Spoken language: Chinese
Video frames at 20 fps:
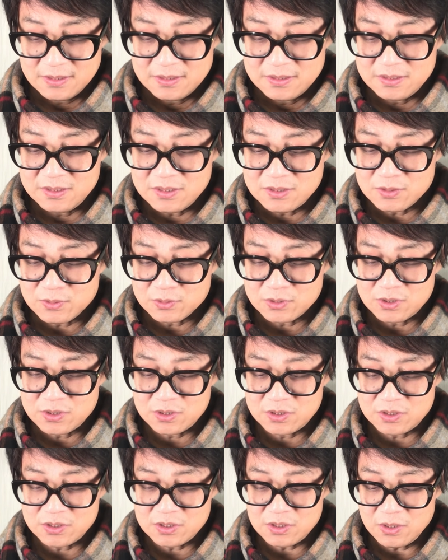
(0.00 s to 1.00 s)
一九
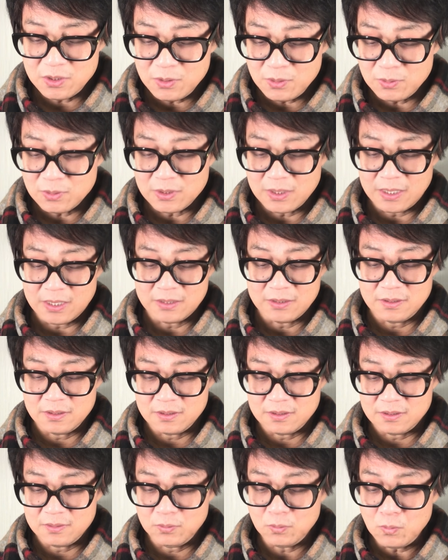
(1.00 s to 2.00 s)
七六年
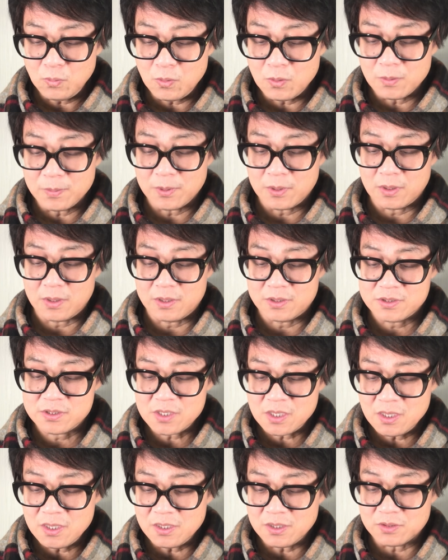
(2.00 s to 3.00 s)
的诺贝尔
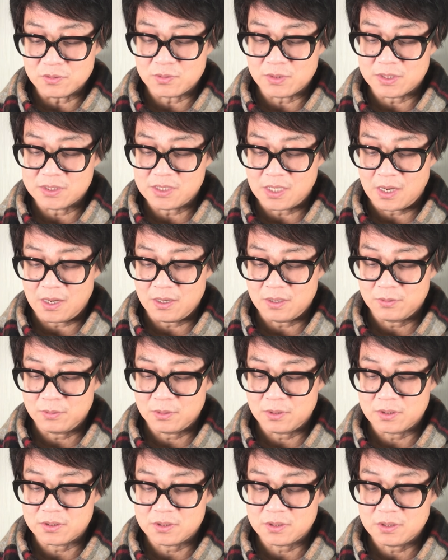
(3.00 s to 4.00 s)
生理学奖
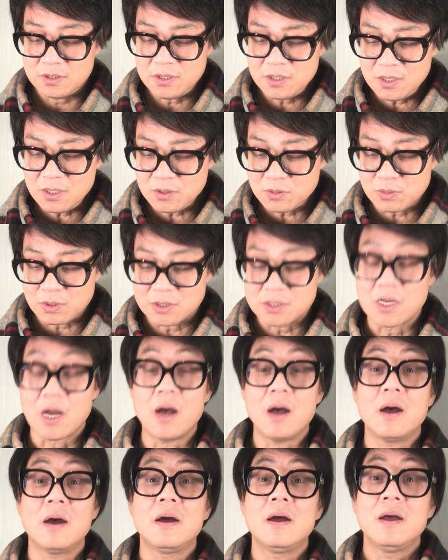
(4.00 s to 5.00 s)
或者是医学
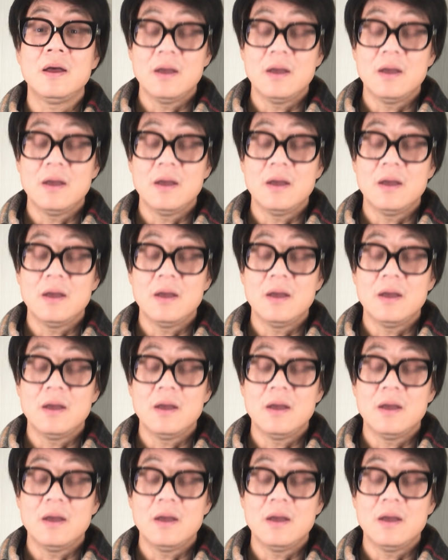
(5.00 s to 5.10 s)
奖，